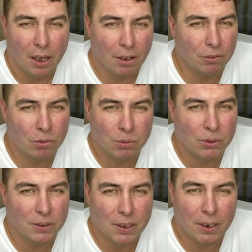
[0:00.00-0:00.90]

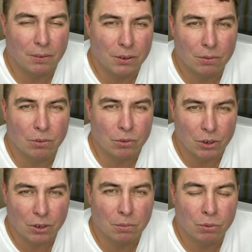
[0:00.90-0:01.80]
Автобуса, скорее всего,
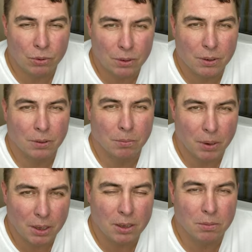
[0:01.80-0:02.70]
уже не будет.
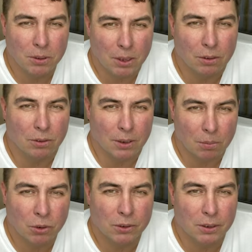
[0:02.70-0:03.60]
Поедемте, а то
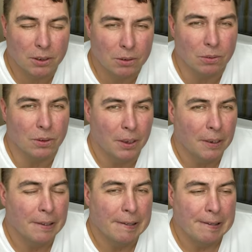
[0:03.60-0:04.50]
замерзнете тут.
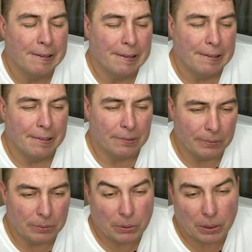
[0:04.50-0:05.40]

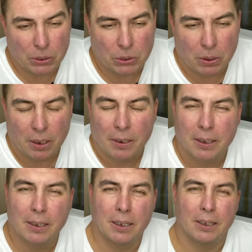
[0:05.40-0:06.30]
Он хорошо,
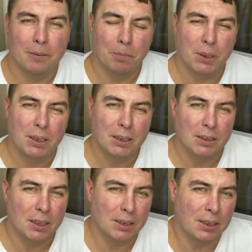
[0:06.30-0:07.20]

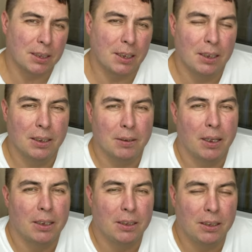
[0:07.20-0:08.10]
прыгает назад,
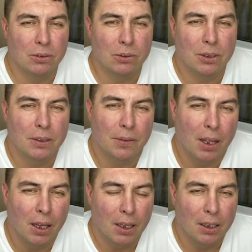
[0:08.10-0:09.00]
они едут.
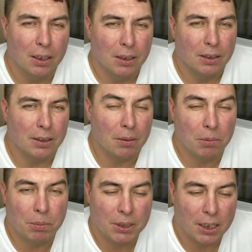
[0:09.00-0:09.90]

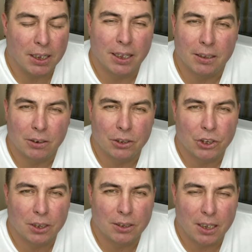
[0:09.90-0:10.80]
Дама предлагает, говорит,
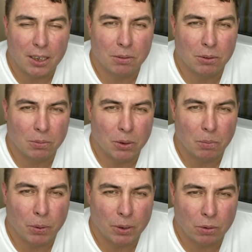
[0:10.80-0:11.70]
сейчас заедем за
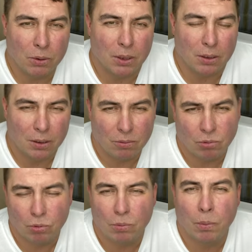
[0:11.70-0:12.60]
моей подругой.
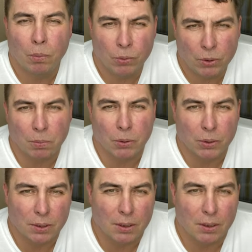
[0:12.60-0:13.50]
Ну, тут по пути
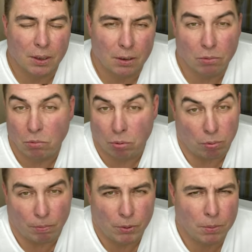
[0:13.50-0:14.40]
просто. Он,
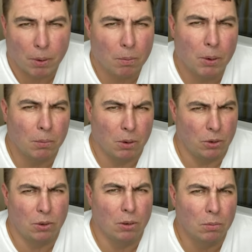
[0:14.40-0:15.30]
без проблем,
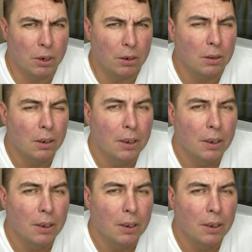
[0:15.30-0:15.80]
хозяин барин.